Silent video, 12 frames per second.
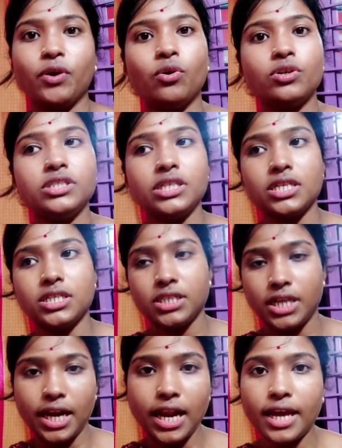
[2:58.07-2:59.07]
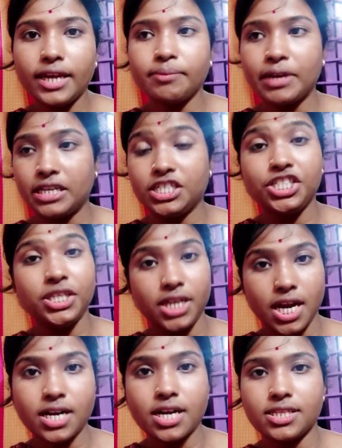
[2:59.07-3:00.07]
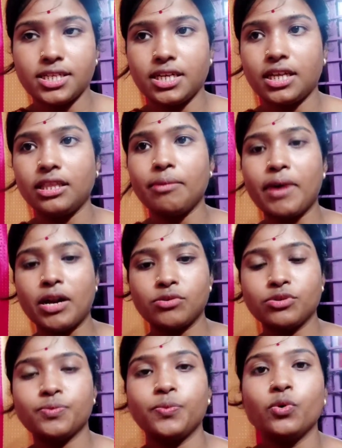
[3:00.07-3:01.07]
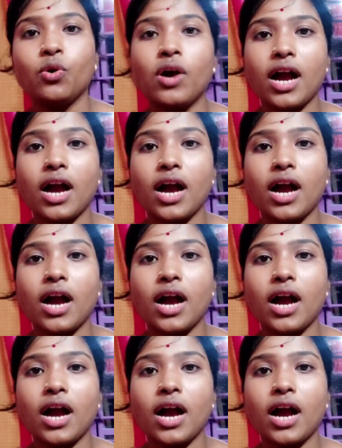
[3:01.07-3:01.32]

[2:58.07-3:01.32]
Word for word: ওর যে সেলাই মানে শিরাটা যেটাতে মানুষ পুরো